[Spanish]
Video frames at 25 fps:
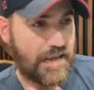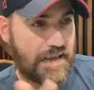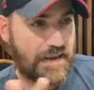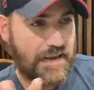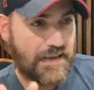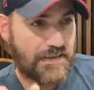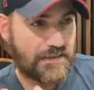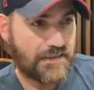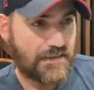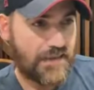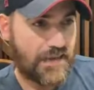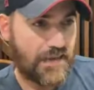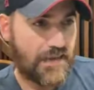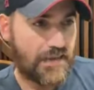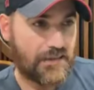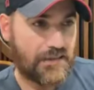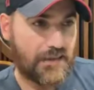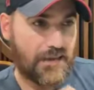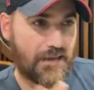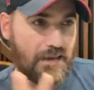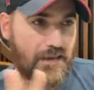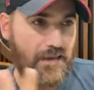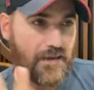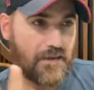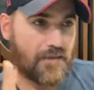ya a las
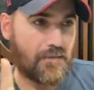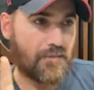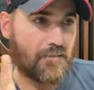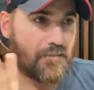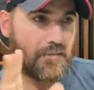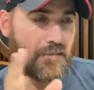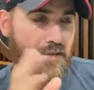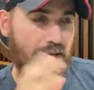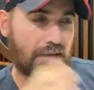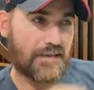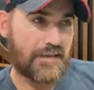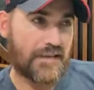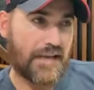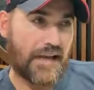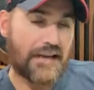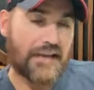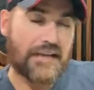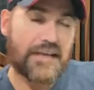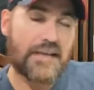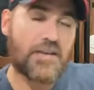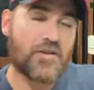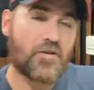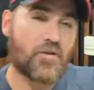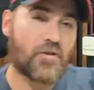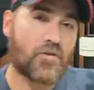siete me
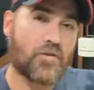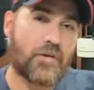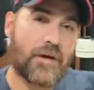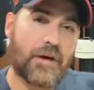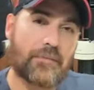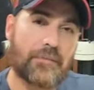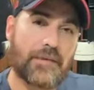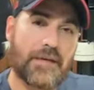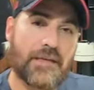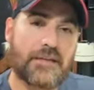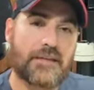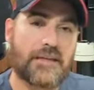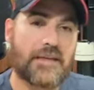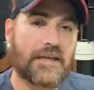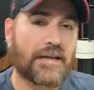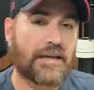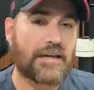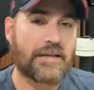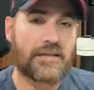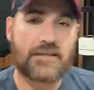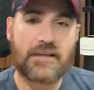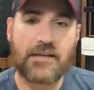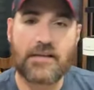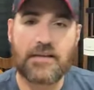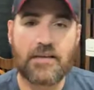salí yo nuevamente, ya
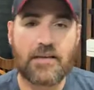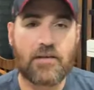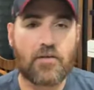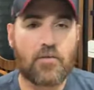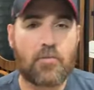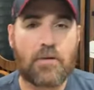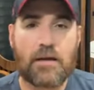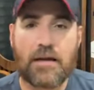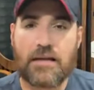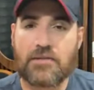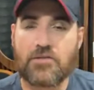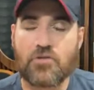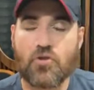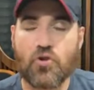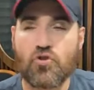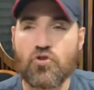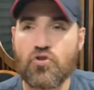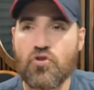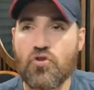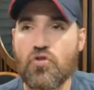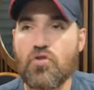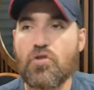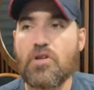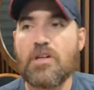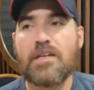regresé aquí como a las
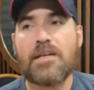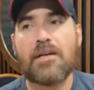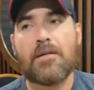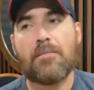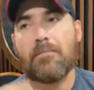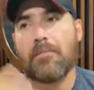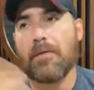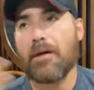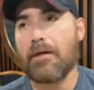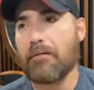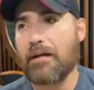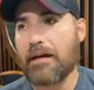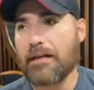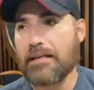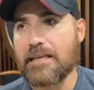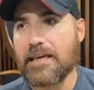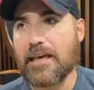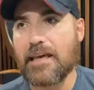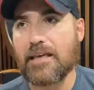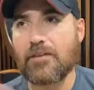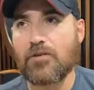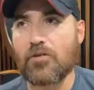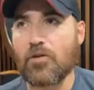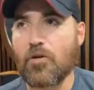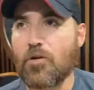ocho, me
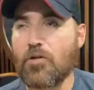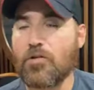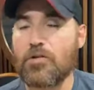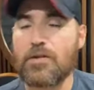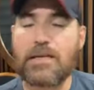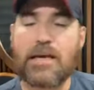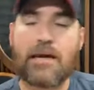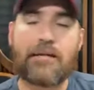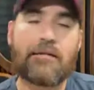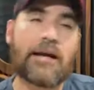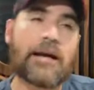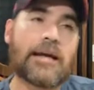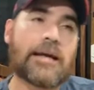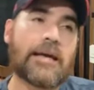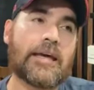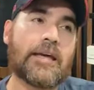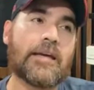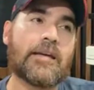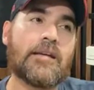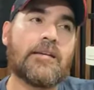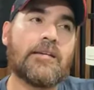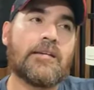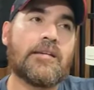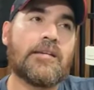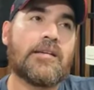bañé y todo y ya
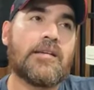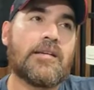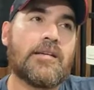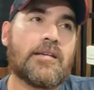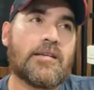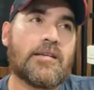bajé.